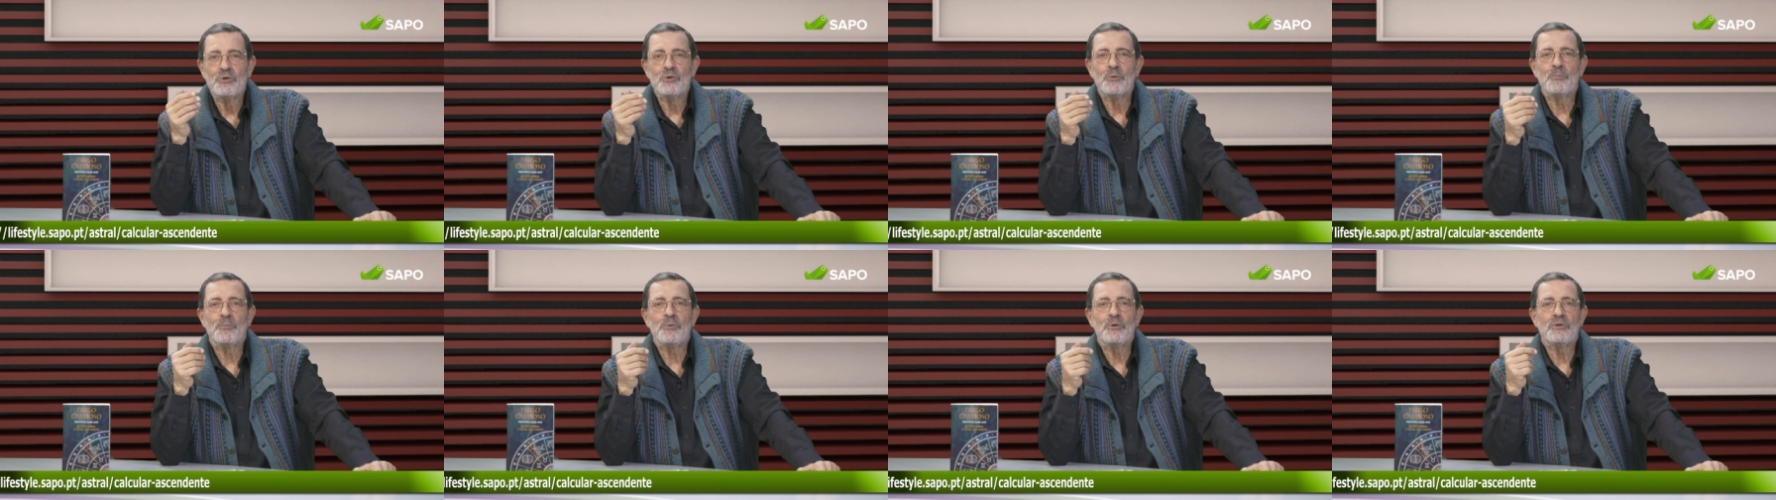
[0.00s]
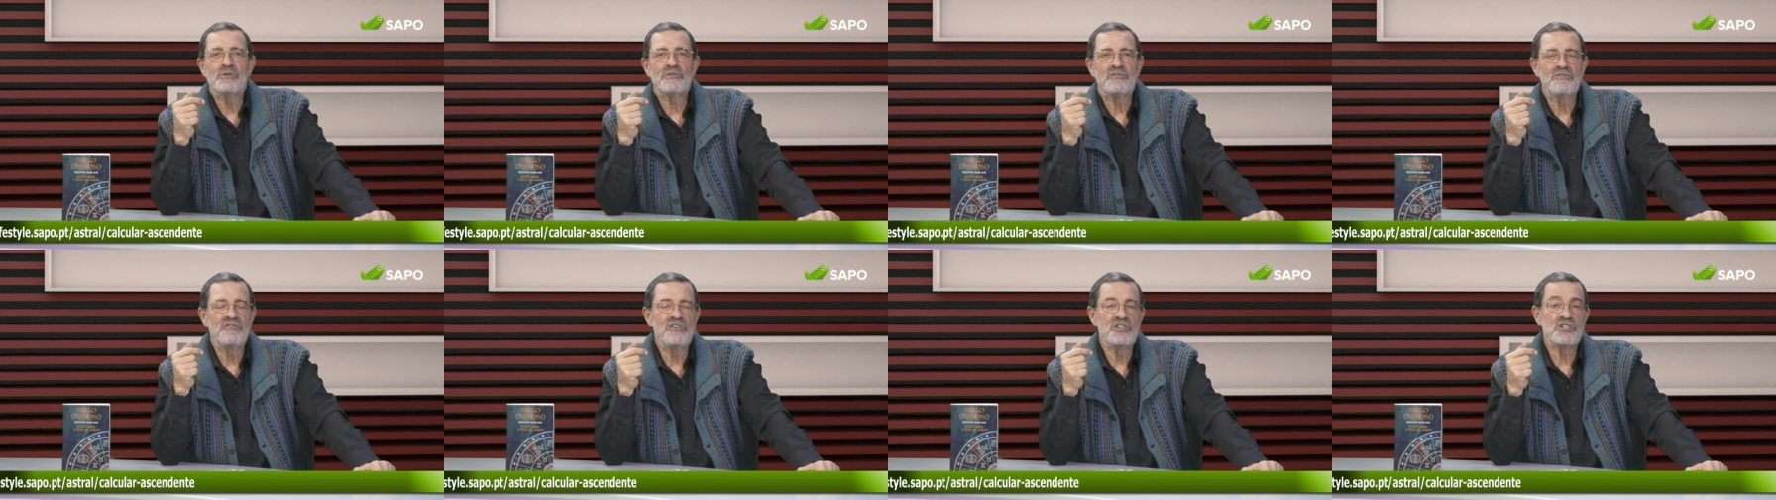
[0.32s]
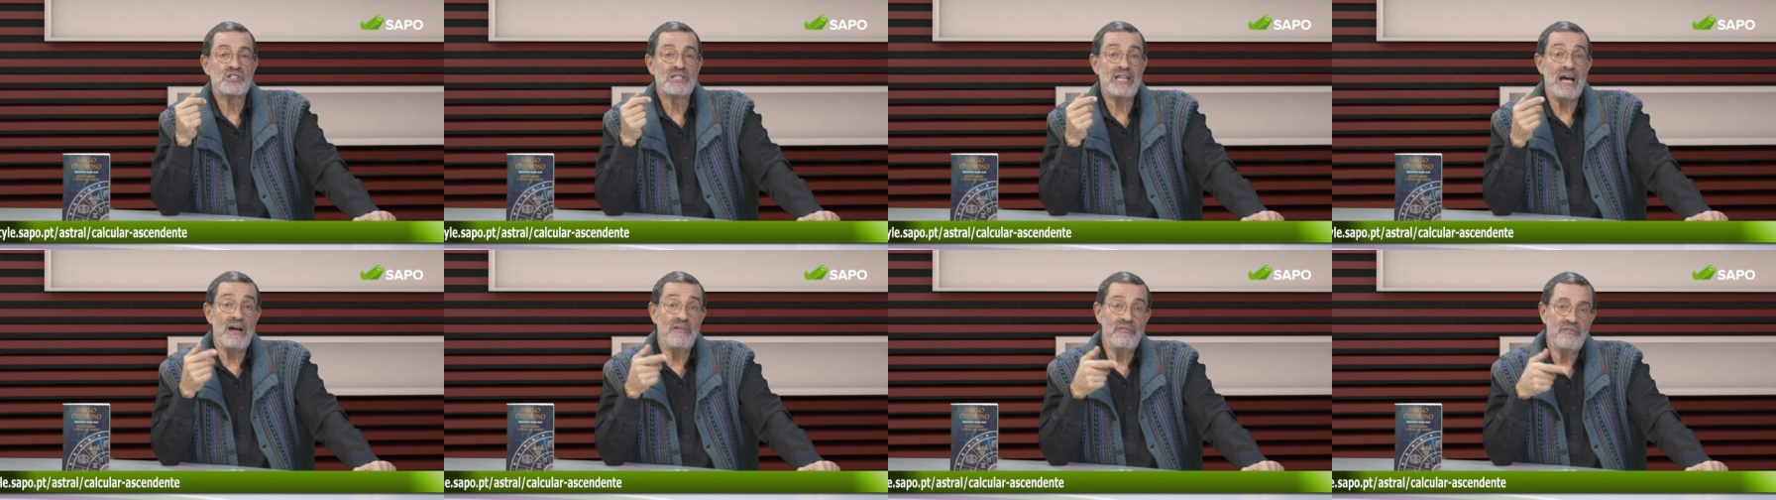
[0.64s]
do ponto de
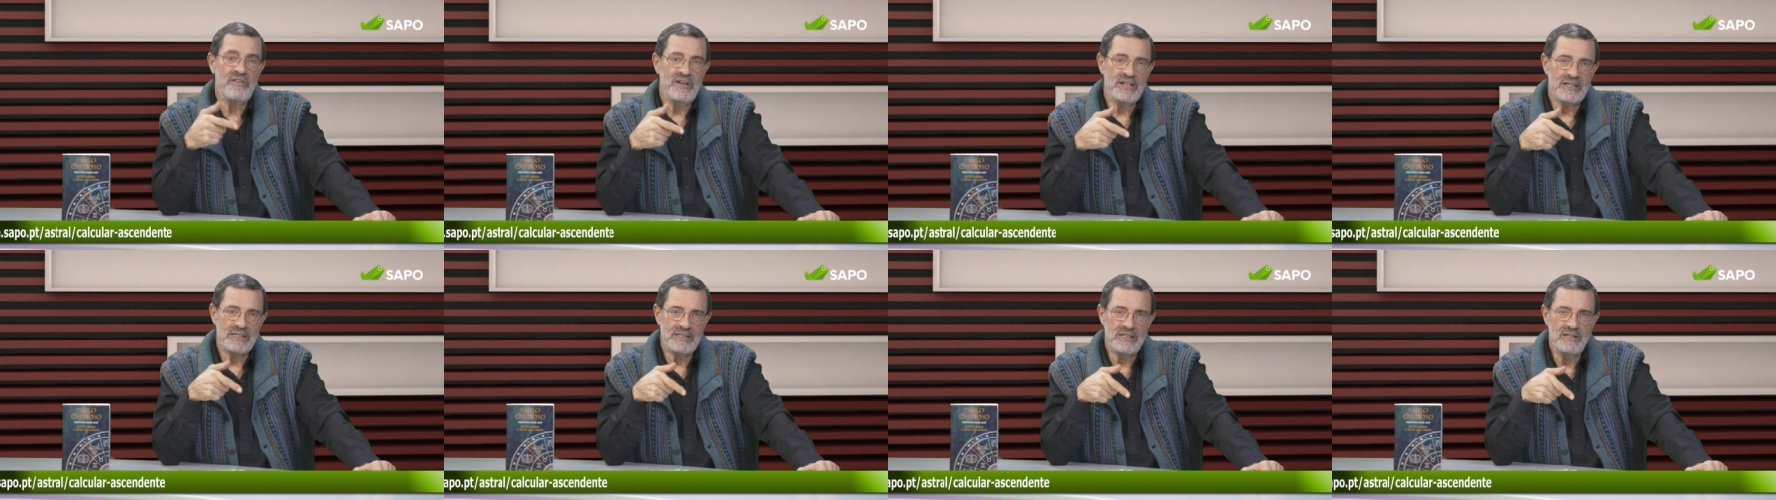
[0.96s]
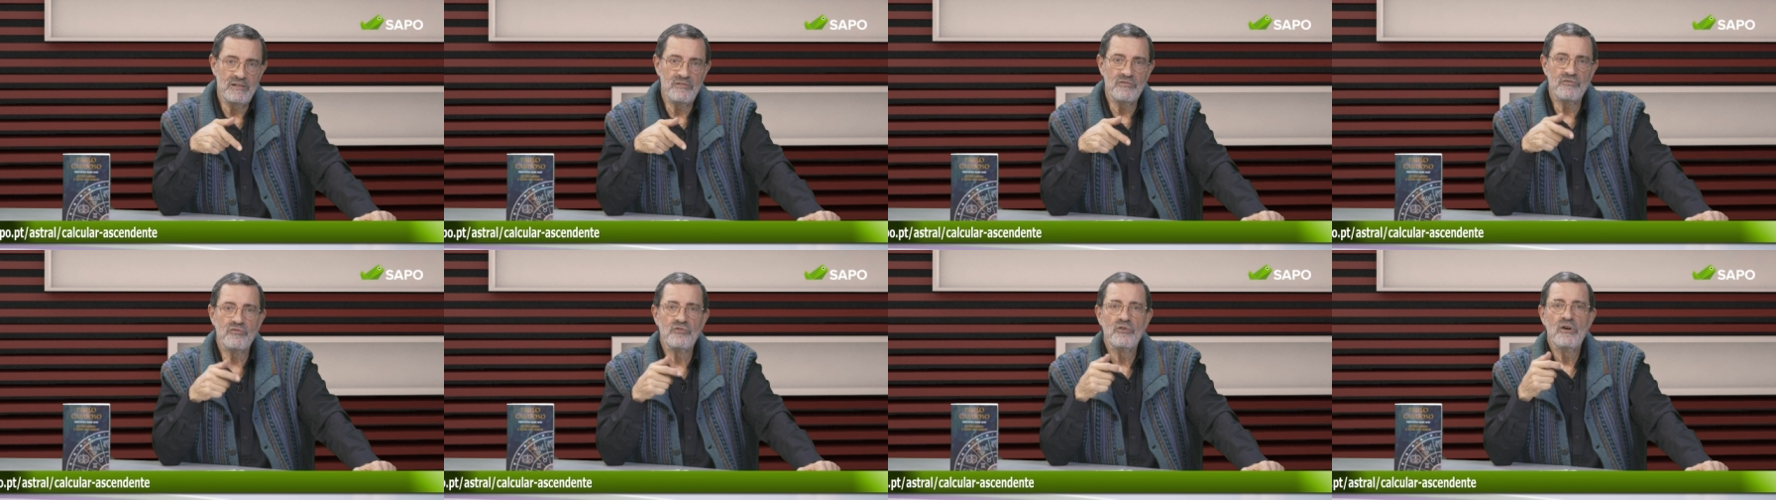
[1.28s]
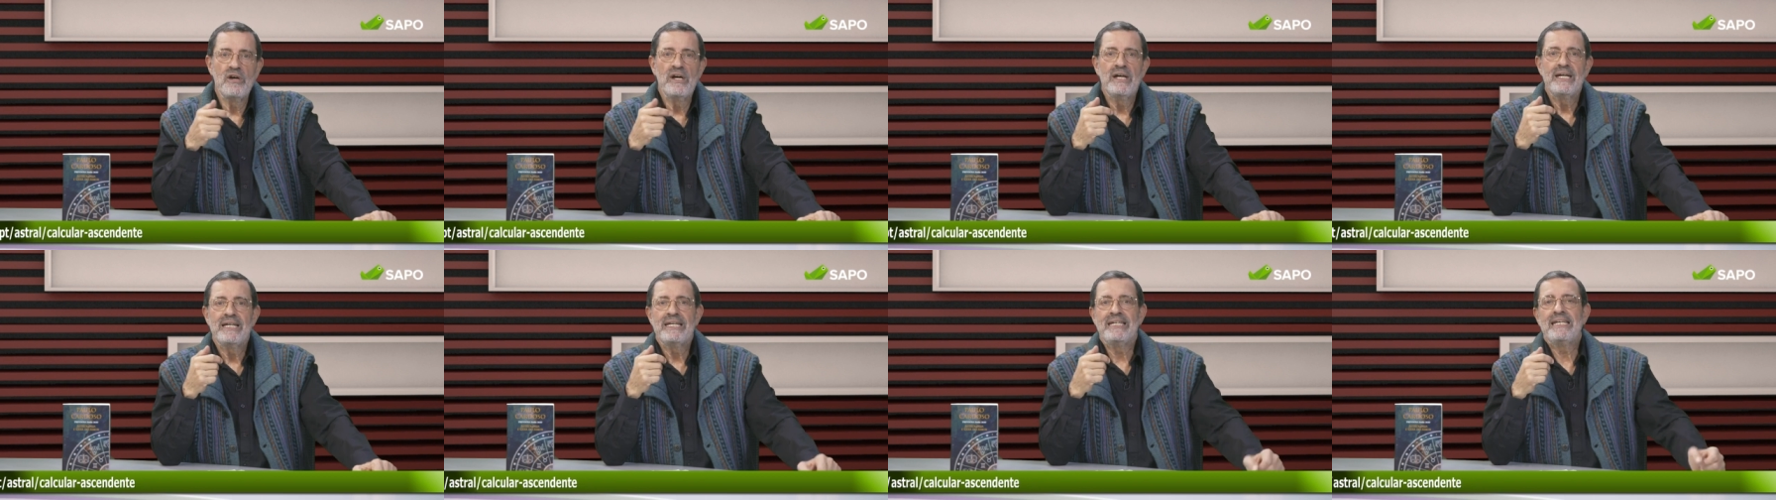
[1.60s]
vista afetivo
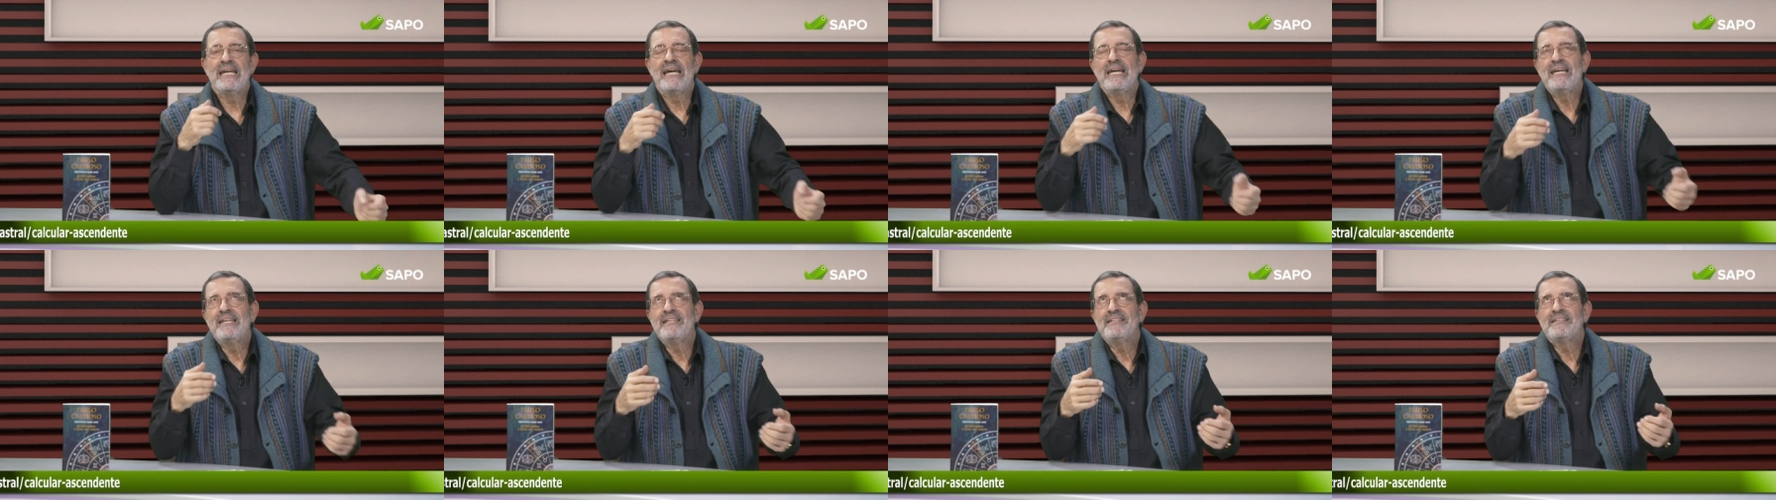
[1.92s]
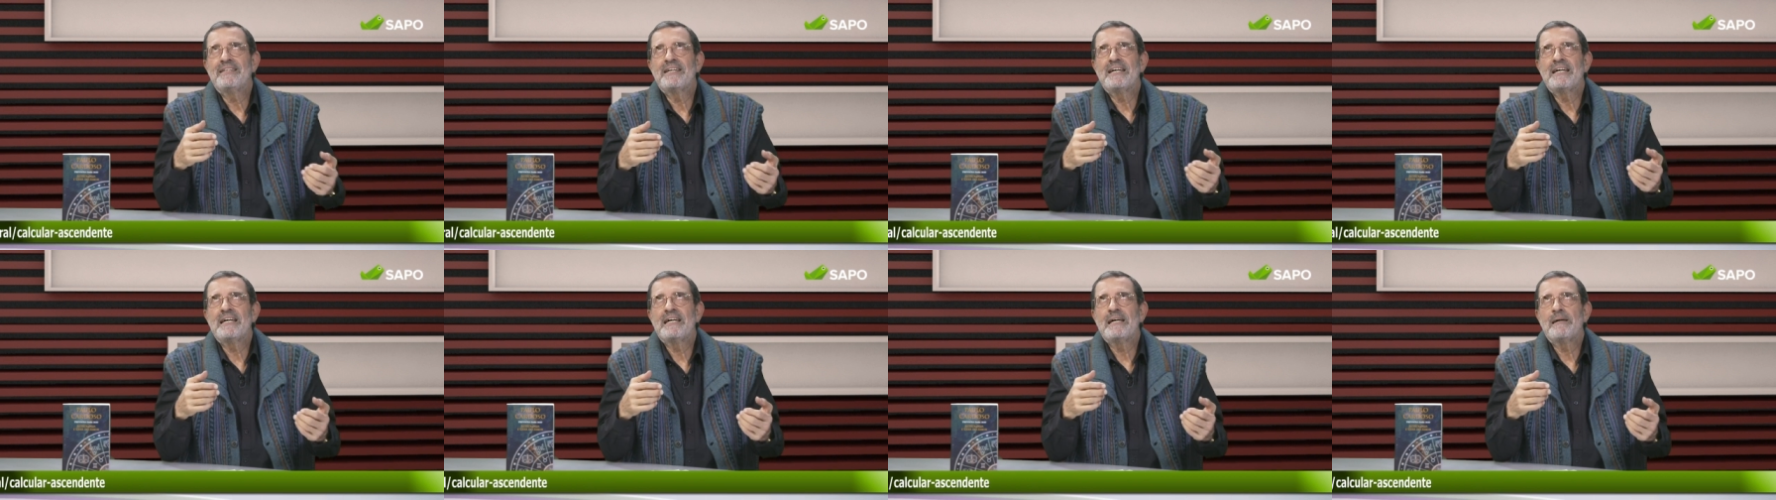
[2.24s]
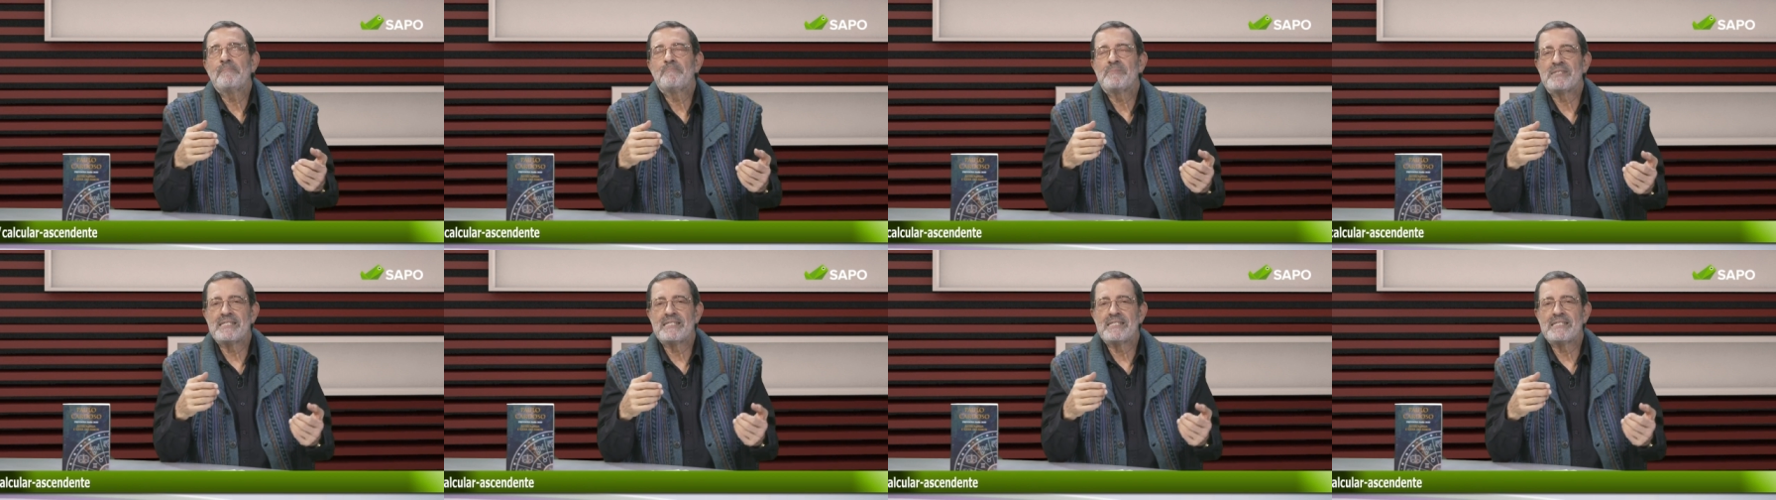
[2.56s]
e ainda,